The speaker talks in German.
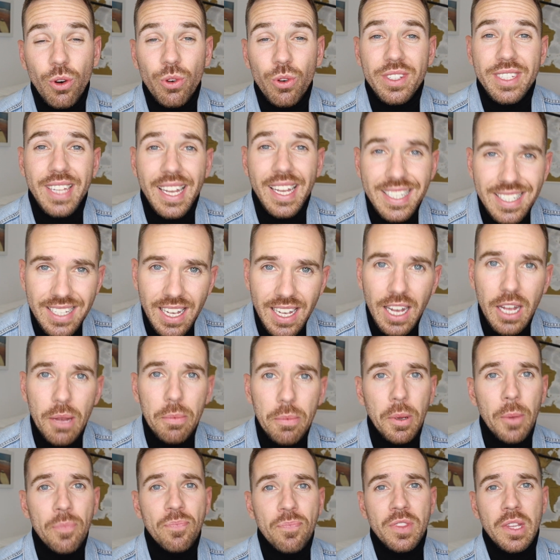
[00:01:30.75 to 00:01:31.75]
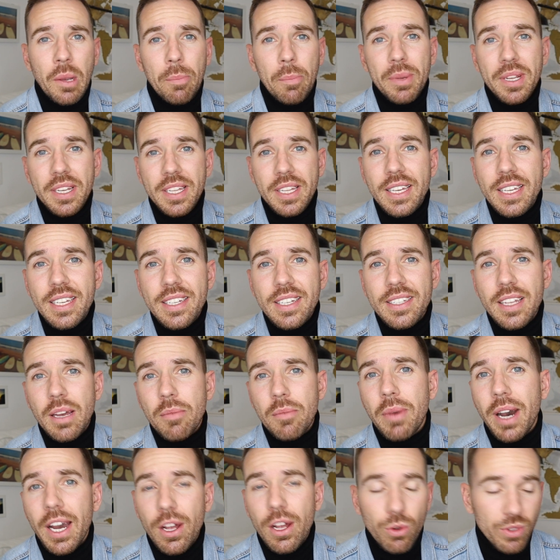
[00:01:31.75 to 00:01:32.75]
Und deshalb bin ich der
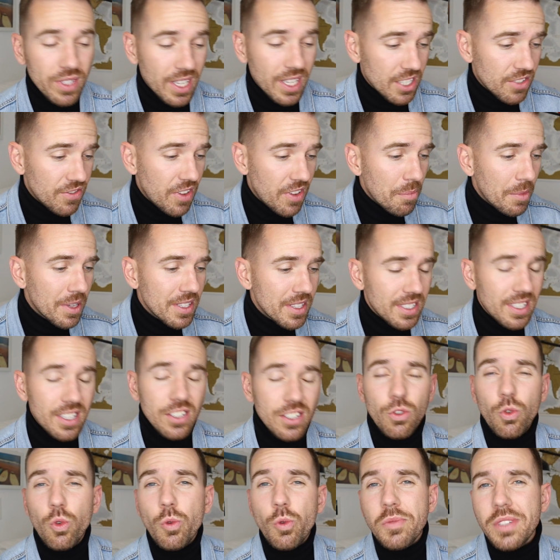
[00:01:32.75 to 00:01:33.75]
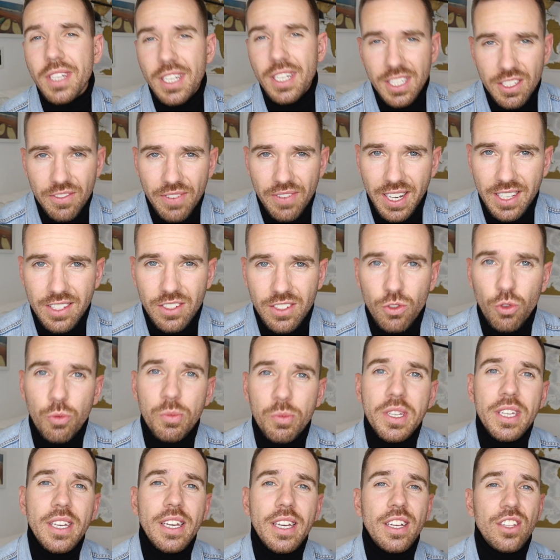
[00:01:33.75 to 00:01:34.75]
Meinung, dass wenn man sich das Umsatzwachstum
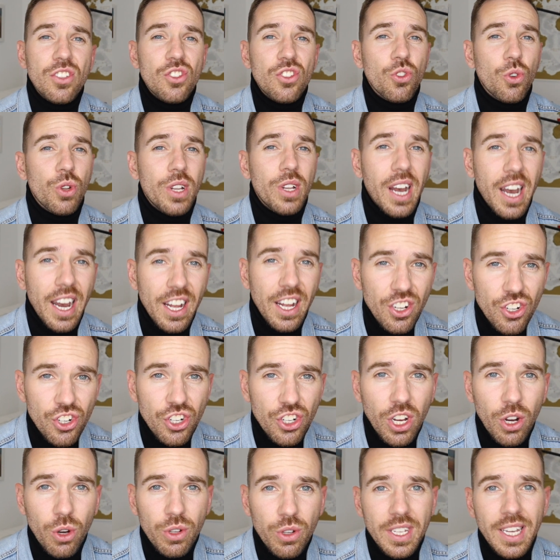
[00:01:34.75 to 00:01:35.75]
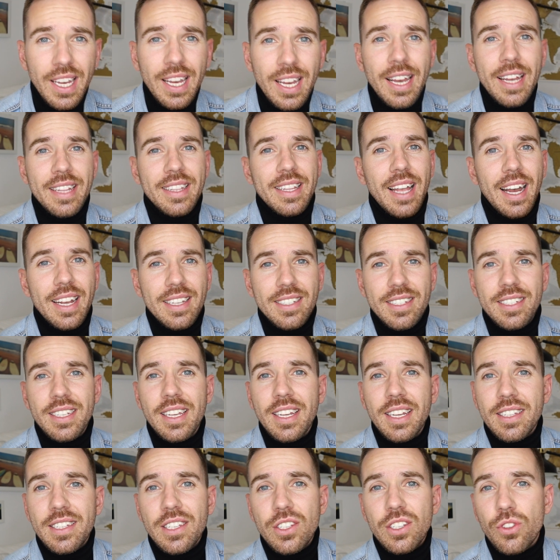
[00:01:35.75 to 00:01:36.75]
hier jetzt schon anschaut, dass
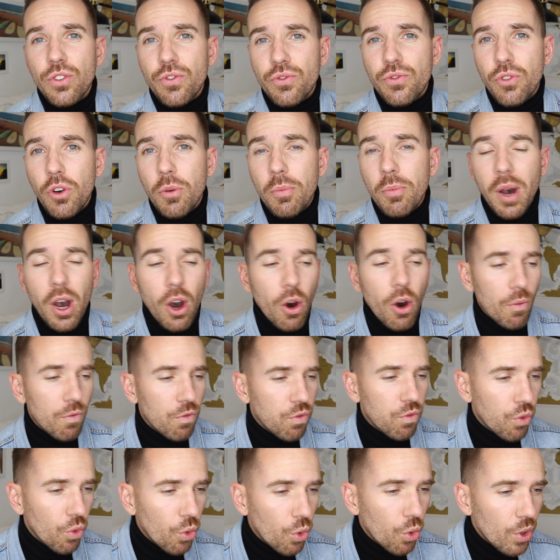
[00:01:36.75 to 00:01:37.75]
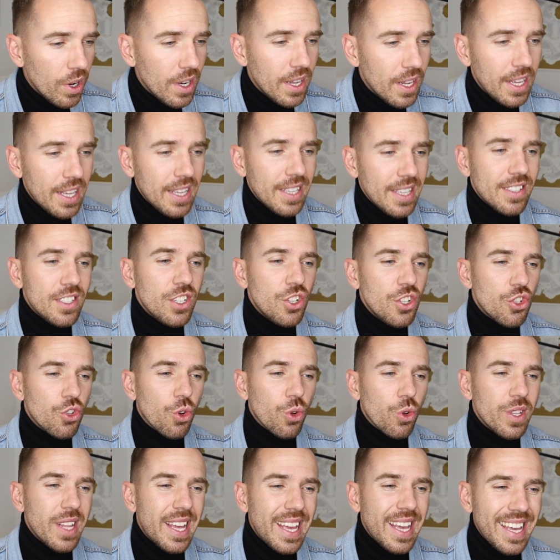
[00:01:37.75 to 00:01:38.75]
diese Firma, obwohl sie
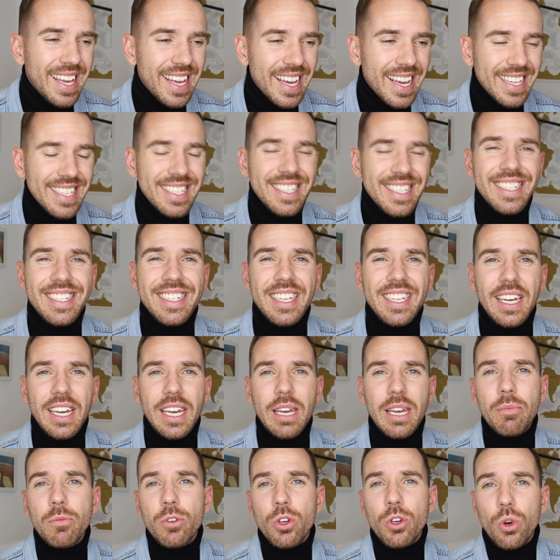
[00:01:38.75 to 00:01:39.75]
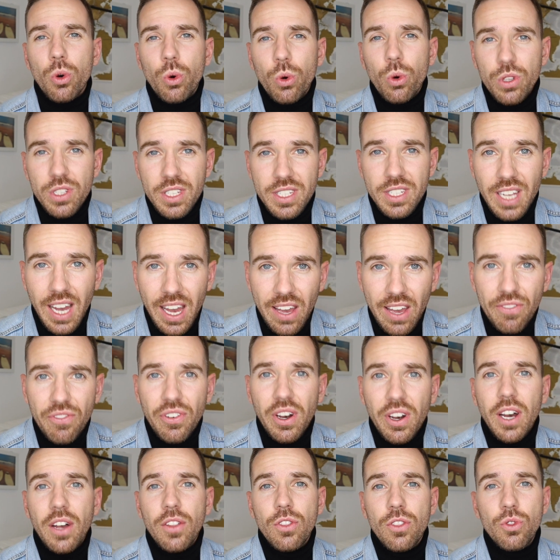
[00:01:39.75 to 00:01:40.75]
schon extrem großes
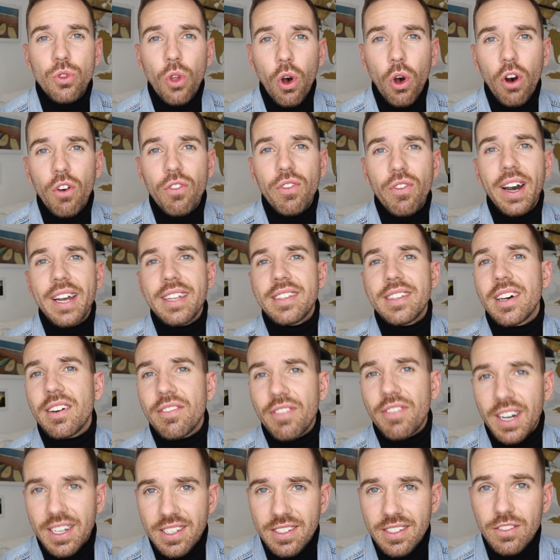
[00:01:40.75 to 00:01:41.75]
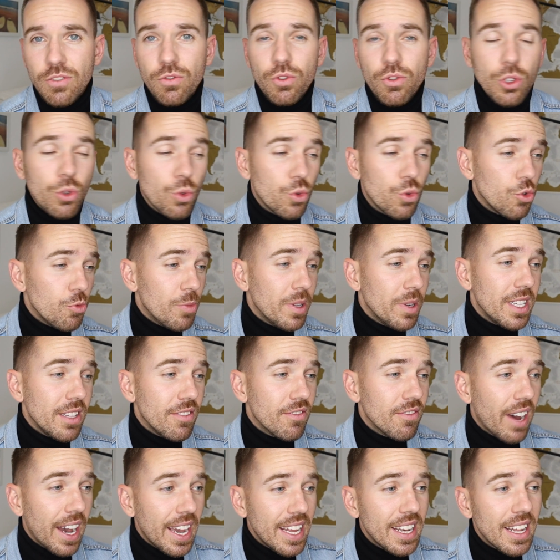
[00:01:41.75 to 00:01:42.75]
einfach noch weiter wachsen wird und über
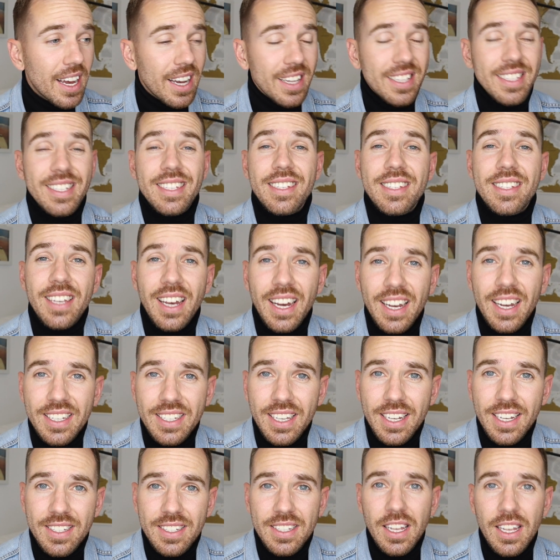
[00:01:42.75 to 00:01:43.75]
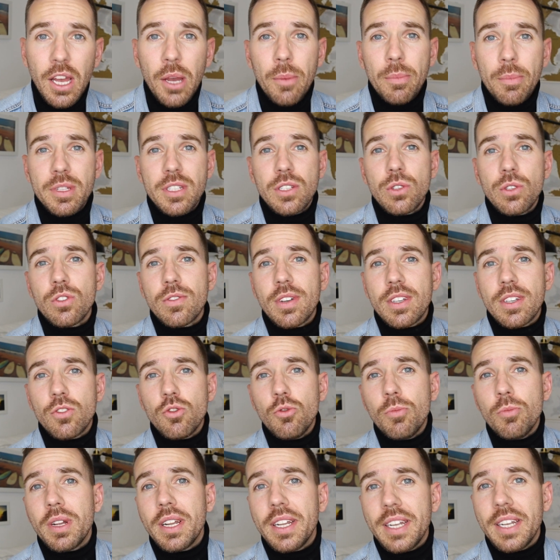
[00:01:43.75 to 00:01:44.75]
die Weihnachtszeit jetzt beziehungsweise
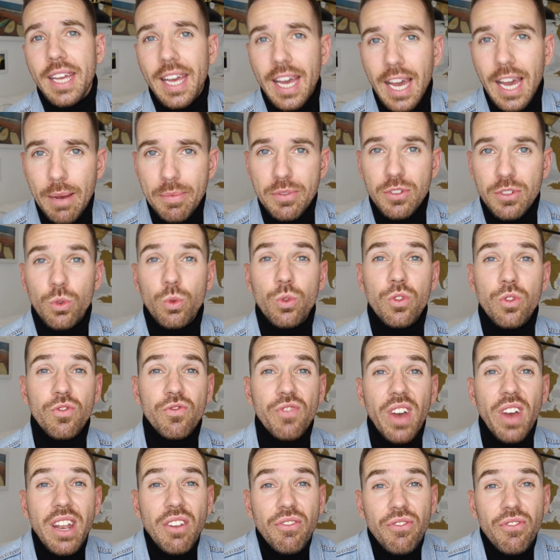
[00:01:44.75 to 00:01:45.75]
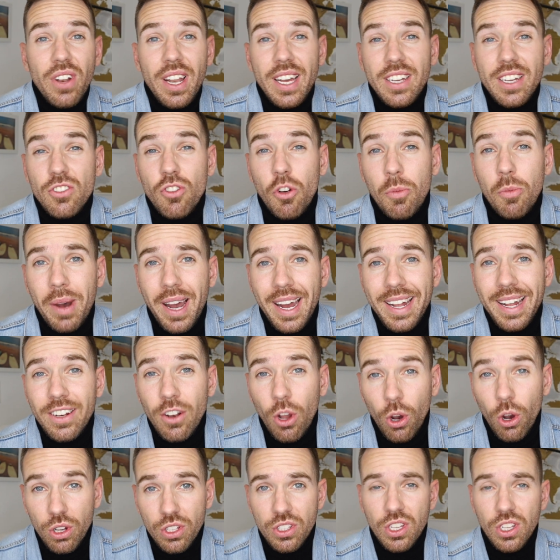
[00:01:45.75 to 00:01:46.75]
über den Herbst und wenn vielleicht noch mal ein
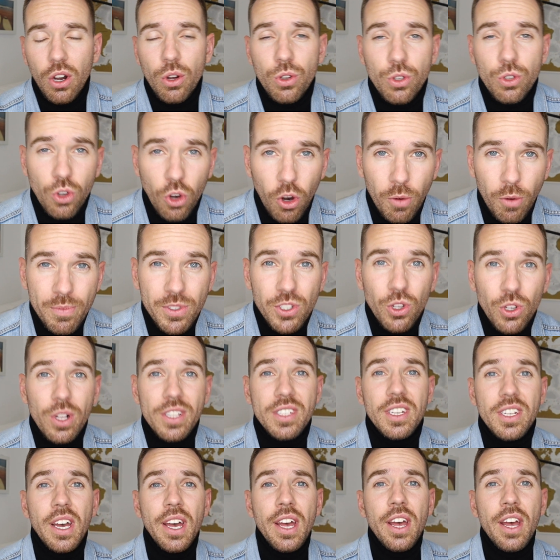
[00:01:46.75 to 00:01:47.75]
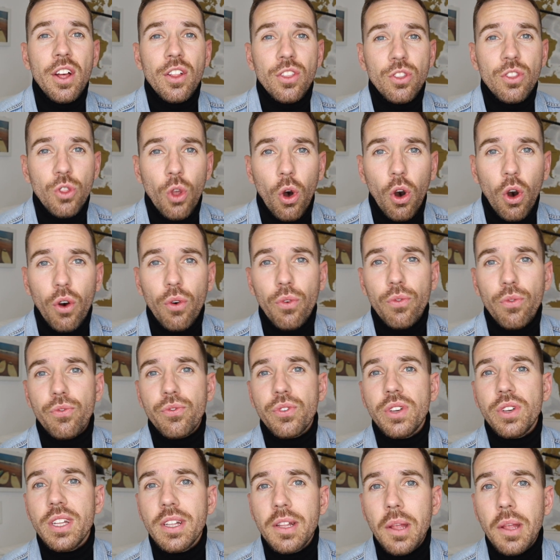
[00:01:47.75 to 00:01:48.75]
Lockdown kommen sollte, noch
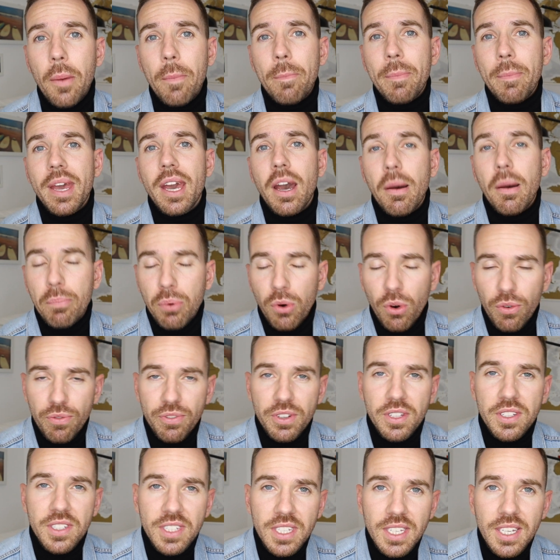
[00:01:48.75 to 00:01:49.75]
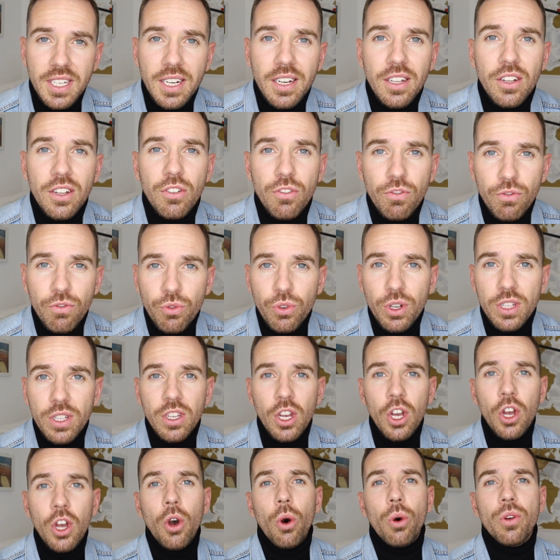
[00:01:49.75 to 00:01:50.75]
viel mehr profitieren wird
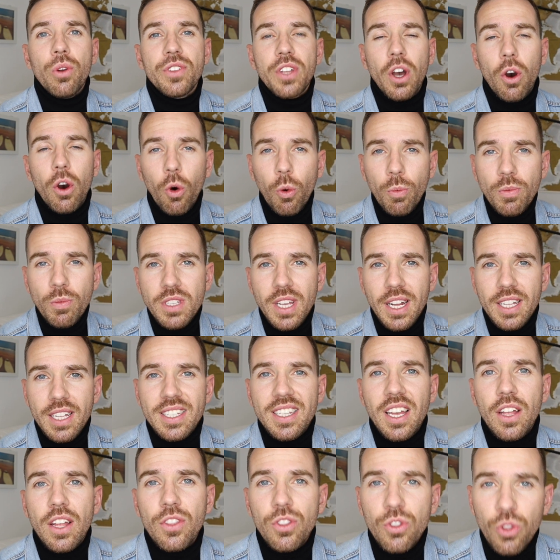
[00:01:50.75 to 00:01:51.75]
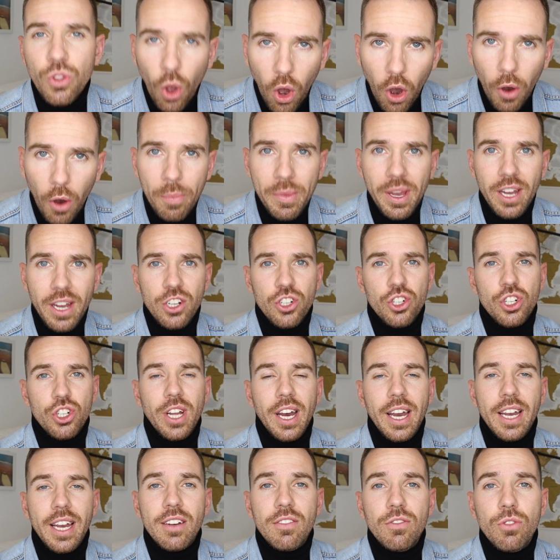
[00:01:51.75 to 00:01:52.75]
und der Umsatz noch mehr
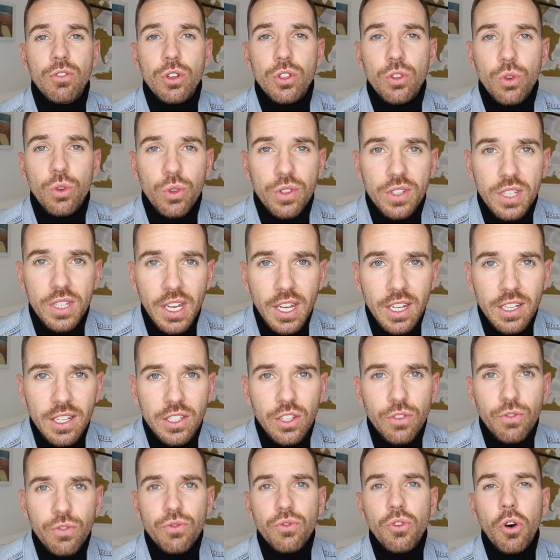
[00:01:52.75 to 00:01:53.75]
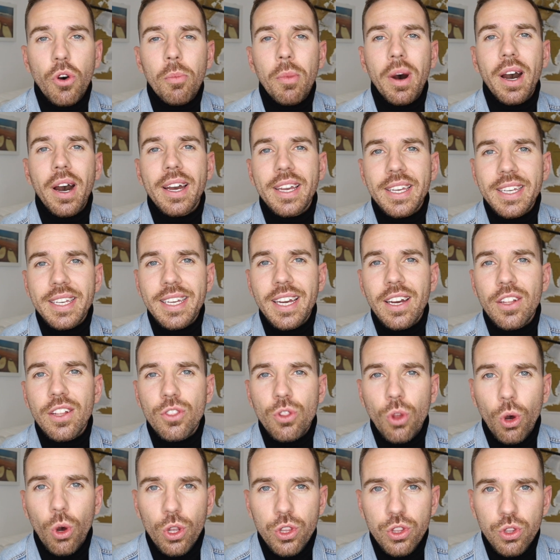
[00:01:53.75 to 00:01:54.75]
steigen wird und die Firma hier
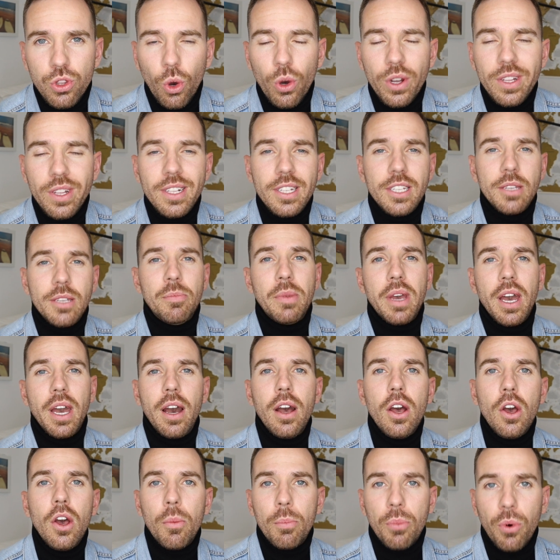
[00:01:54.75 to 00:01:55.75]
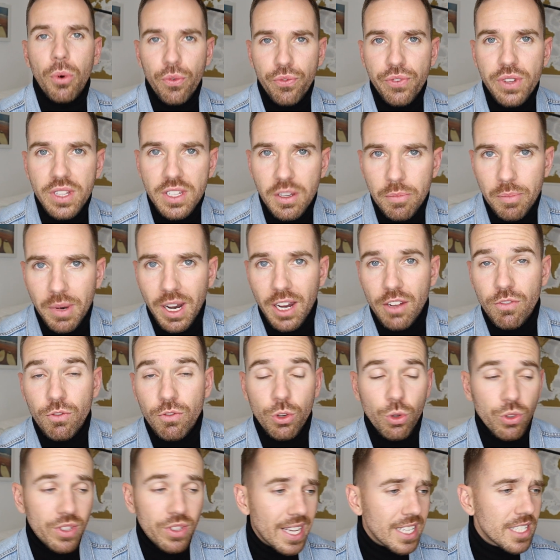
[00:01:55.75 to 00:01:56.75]
noch deutlich mehr Profite machen
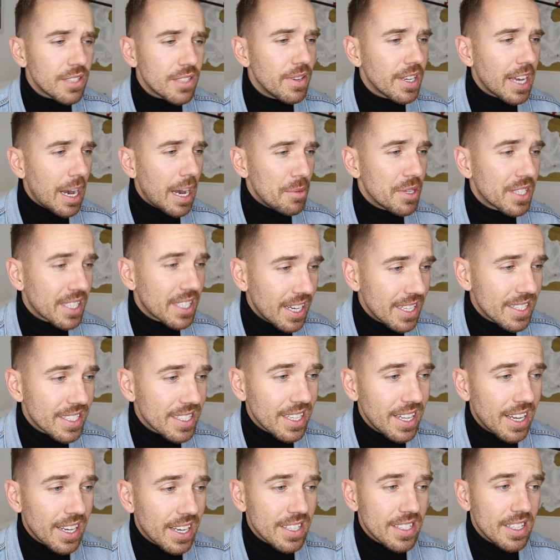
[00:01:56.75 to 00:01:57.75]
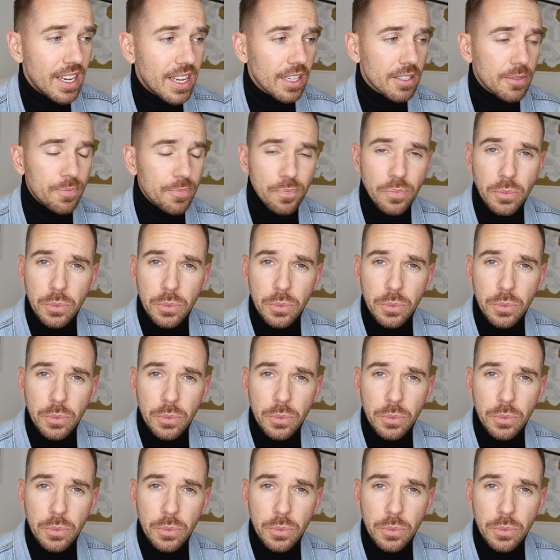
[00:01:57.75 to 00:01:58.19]
wird. Und deswegen habe ich ganz klar gesagt,